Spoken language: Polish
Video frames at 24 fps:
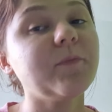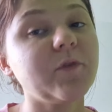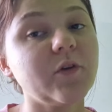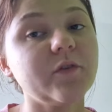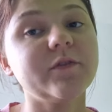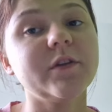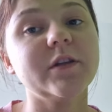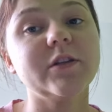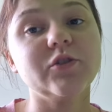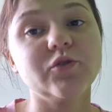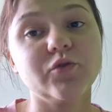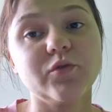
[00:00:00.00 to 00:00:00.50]

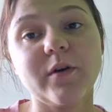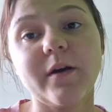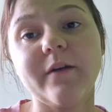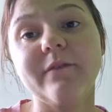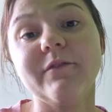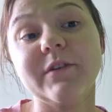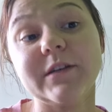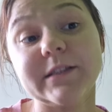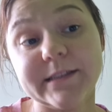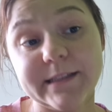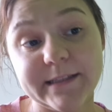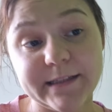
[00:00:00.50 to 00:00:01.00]
to wtedy
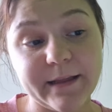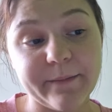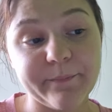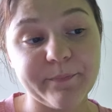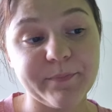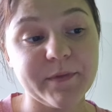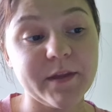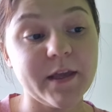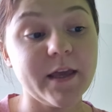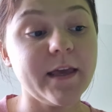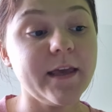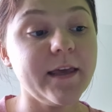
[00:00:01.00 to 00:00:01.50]
szukam właśnie
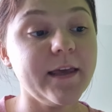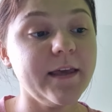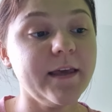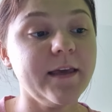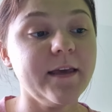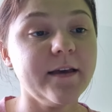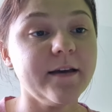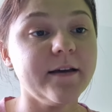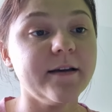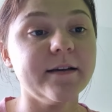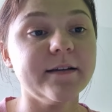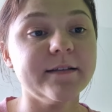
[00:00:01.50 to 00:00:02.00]
tam
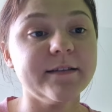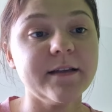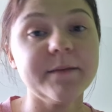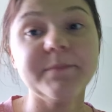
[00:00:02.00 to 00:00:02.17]
i e,